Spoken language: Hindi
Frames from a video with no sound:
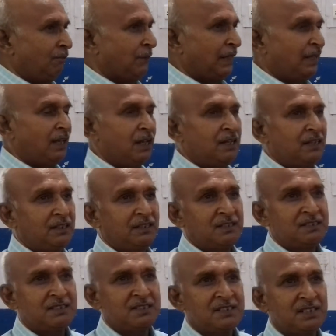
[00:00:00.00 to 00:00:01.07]
वैज्ञानिक
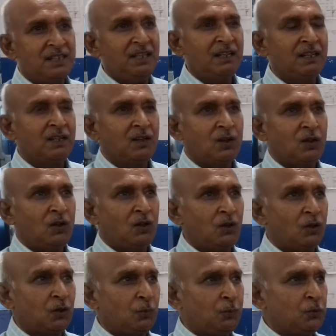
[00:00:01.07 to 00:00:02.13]
दृष्टि से
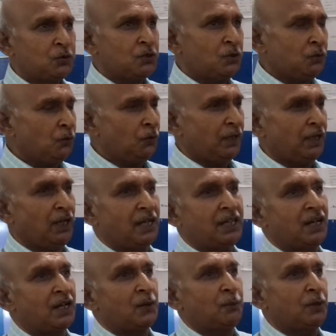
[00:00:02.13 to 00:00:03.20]
और पुस्तकों के
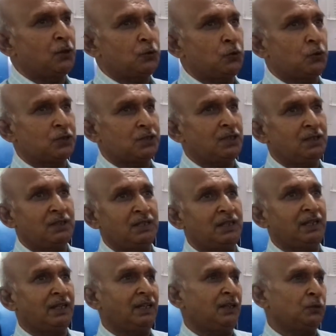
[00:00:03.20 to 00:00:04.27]
आधार पर जो सत्य
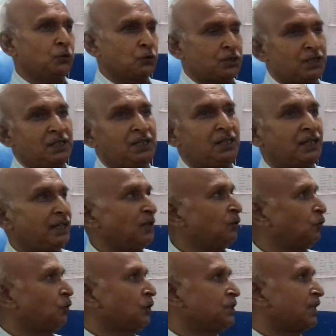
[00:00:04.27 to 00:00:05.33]
है जो सही है
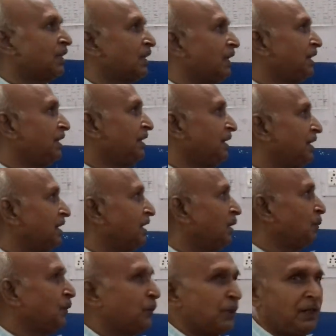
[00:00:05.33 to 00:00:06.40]
वो जानकारी देने का
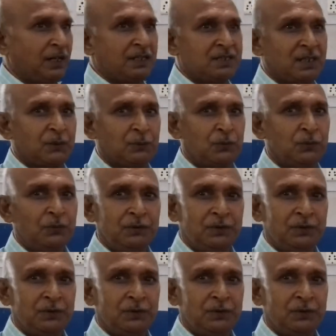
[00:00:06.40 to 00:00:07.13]
मैं प्रयास आपको